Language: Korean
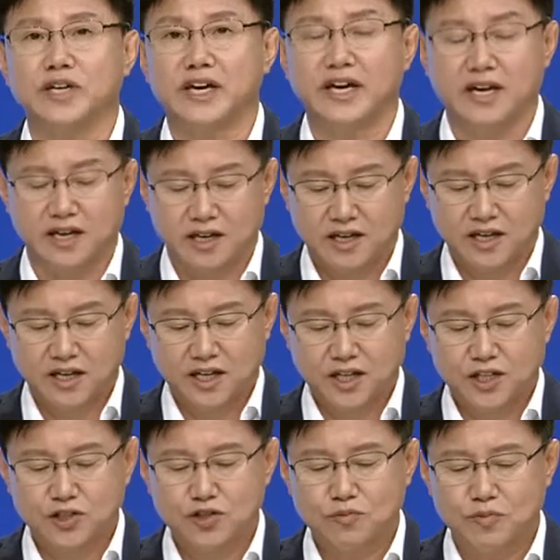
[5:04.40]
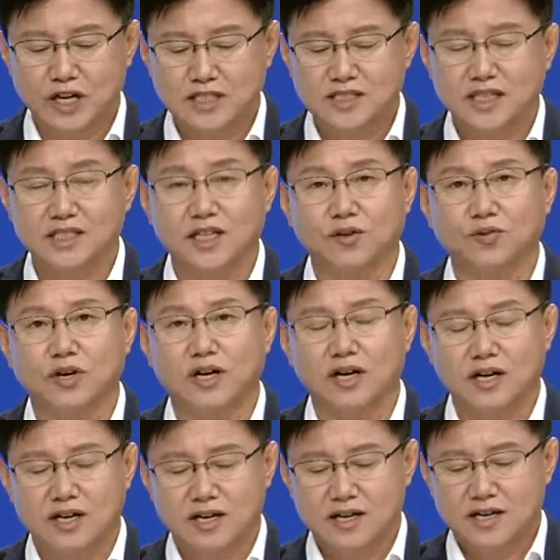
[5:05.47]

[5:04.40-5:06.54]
위해 기존 방사장과